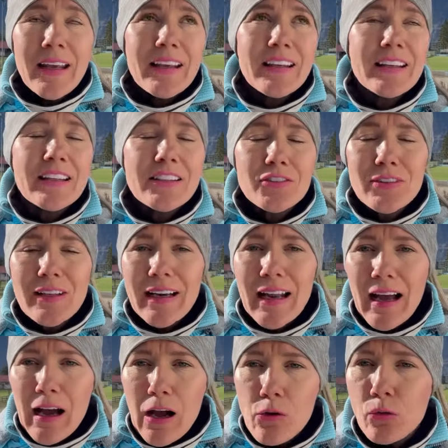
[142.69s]
E isso
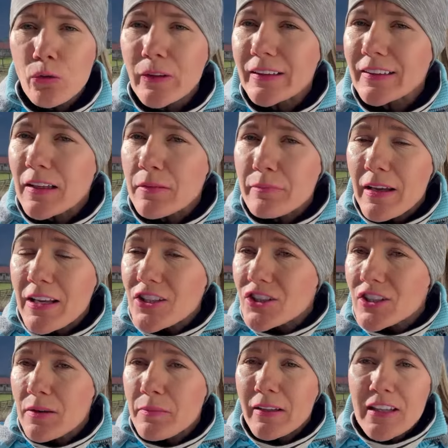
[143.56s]
era algo que também
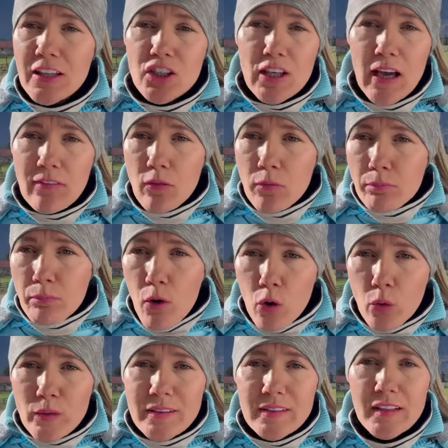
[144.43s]
já me deixava um
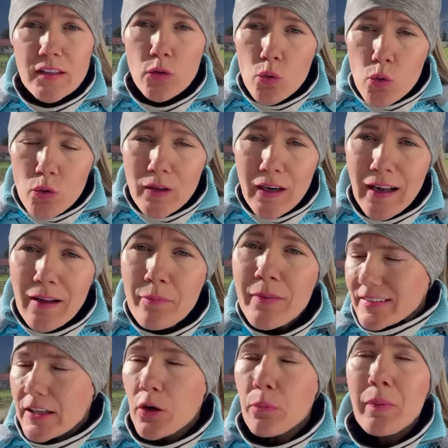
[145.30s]
pouco insegura.
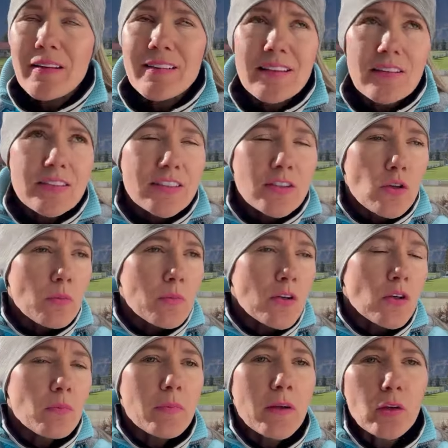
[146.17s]
Eu pensava assim
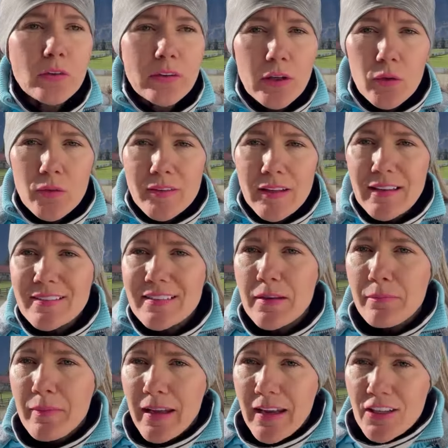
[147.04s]
comigo: meu Deus,
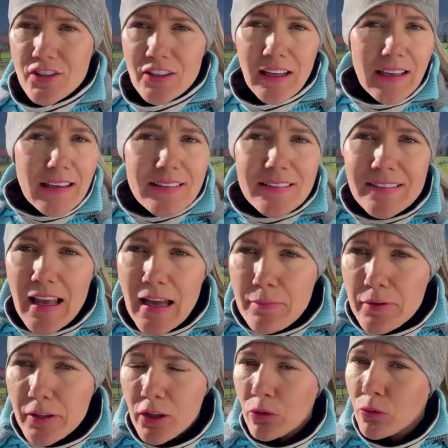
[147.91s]
essa médica ela
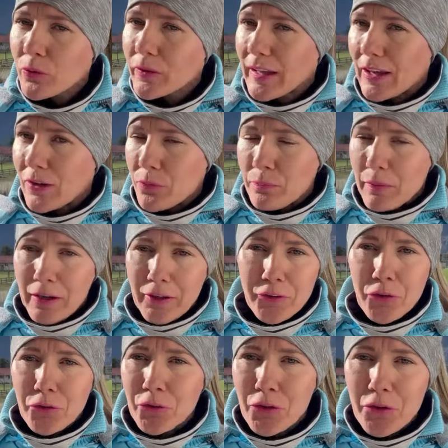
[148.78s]
sabe que eu não quero
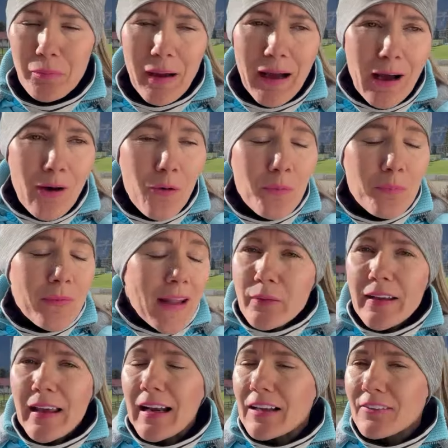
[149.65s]
parto normal
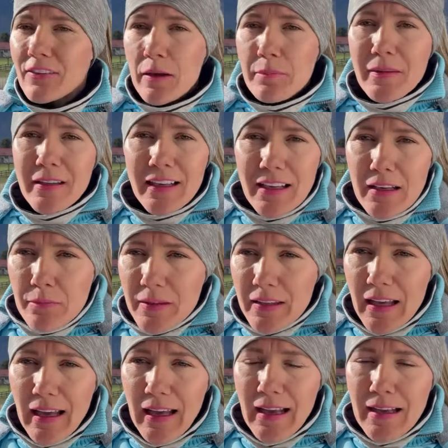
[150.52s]
e ela vai me
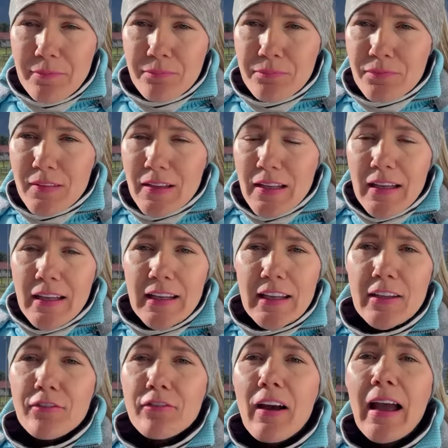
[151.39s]
encaminhar
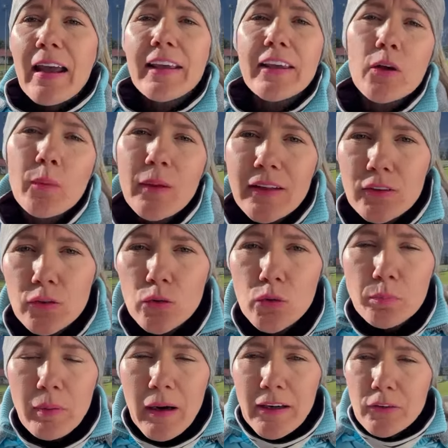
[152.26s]
e vai que eu entro
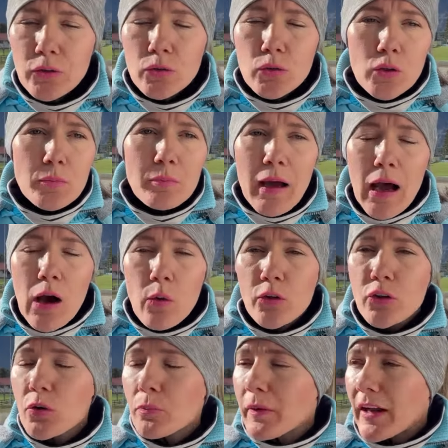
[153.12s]
num parto
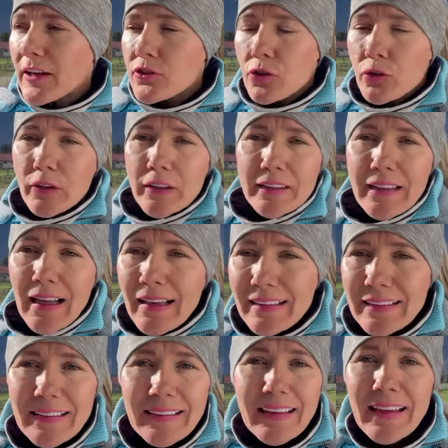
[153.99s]
normal e o médico que tá
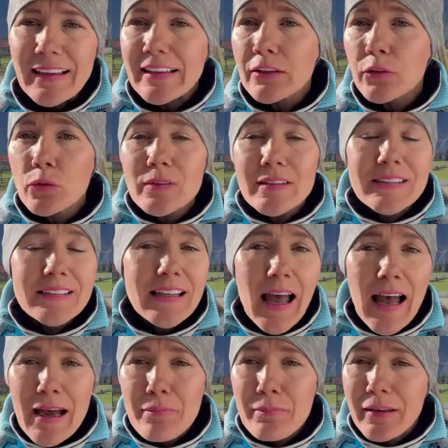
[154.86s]
ali, ele não
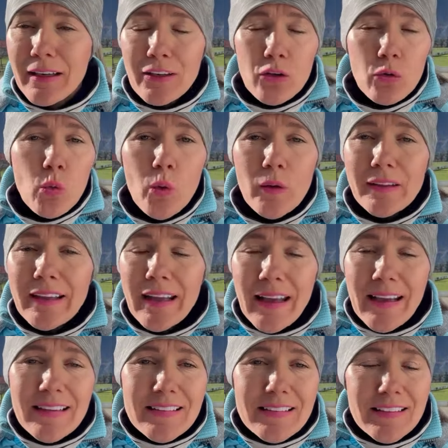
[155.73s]
sabe, ele não
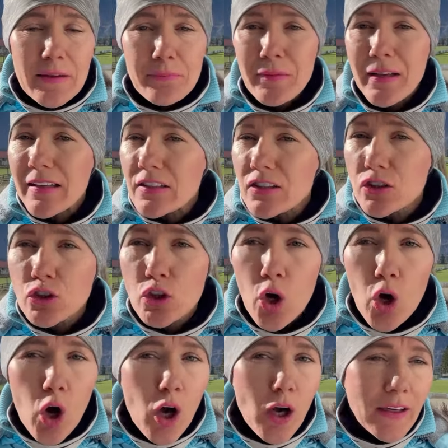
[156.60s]
conhece a minha
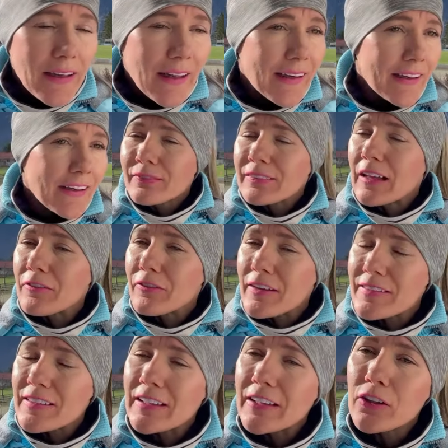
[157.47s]
história, ele,
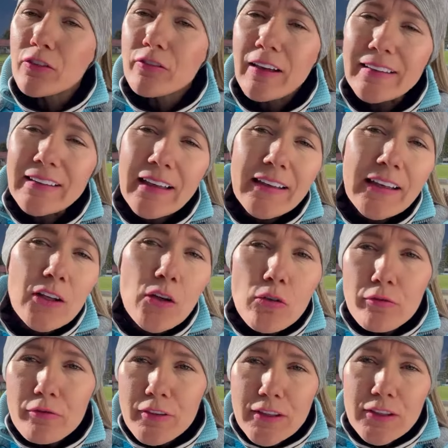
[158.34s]
talvez ele não vai dar nem
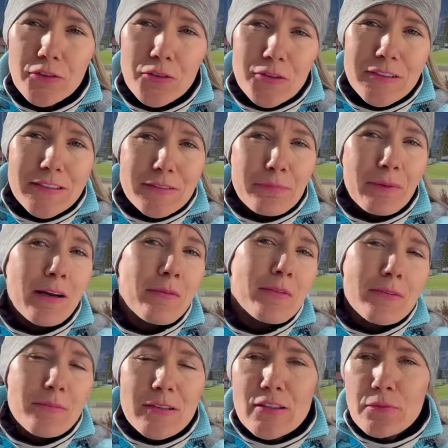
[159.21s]
ouvidos para
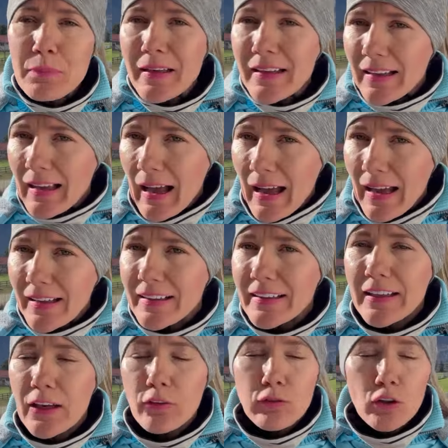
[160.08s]
mim me explicar
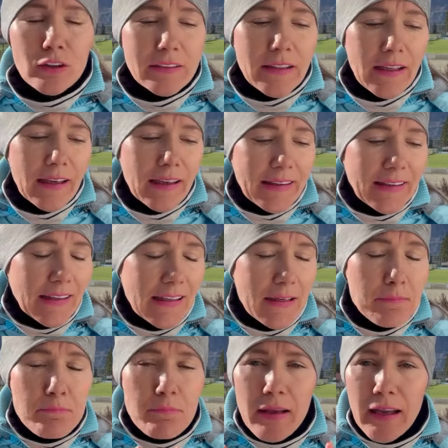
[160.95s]
e eu vou ter
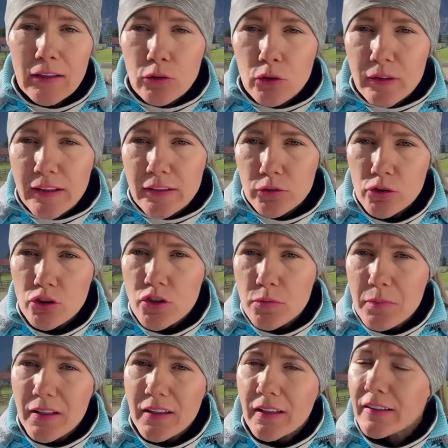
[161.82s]
aquele medo dentro
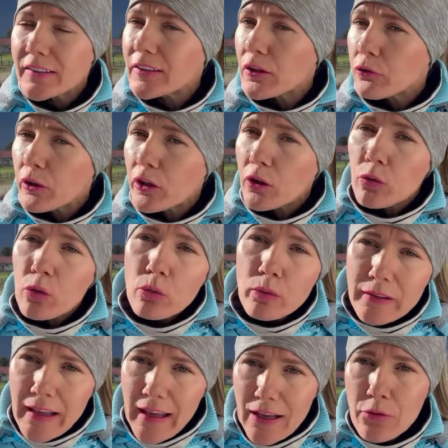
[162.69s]
de mim, então eu não
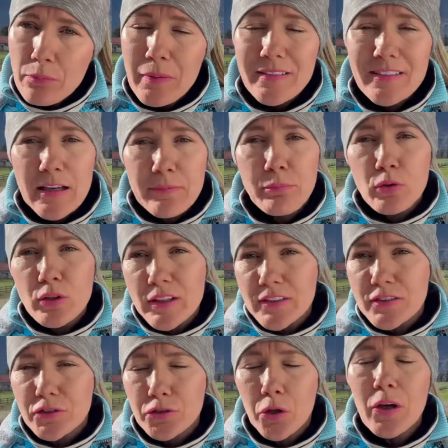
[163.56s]
quero passar por
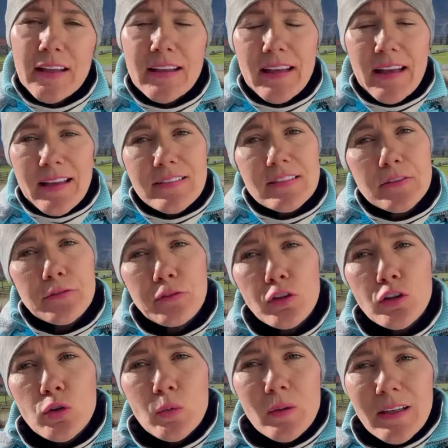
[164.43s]
isso. E esse
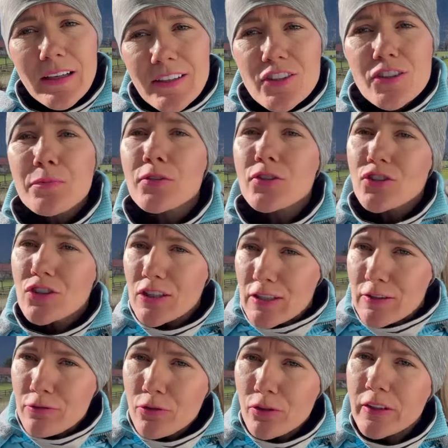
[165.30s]
foi o grande
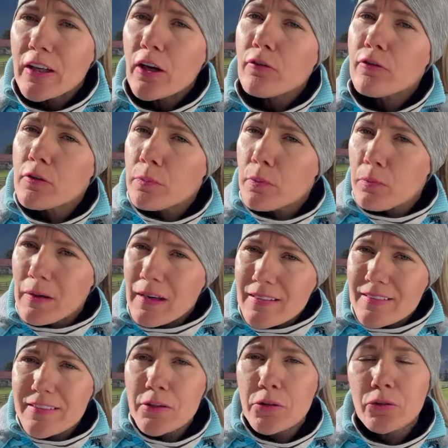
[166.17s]
motivo que eu fui pro
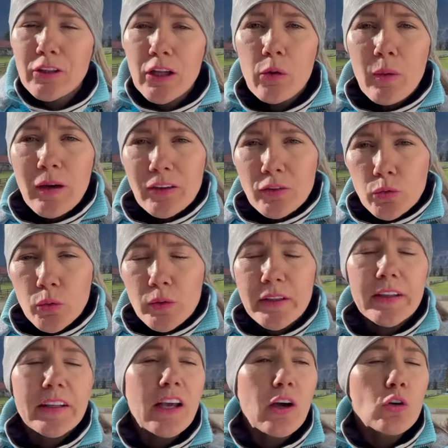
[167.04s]
Brasil ter o Arthur
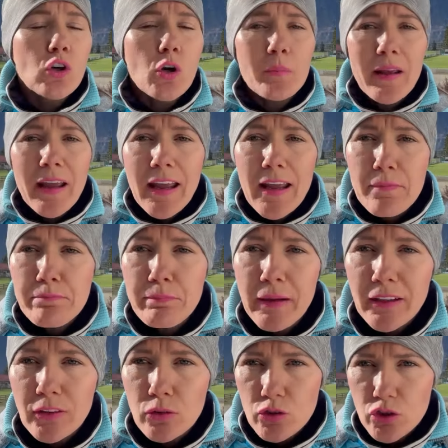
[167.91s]
e eu não me
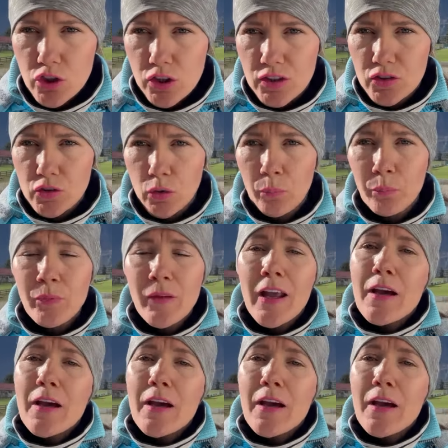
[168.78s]
arrependo disso.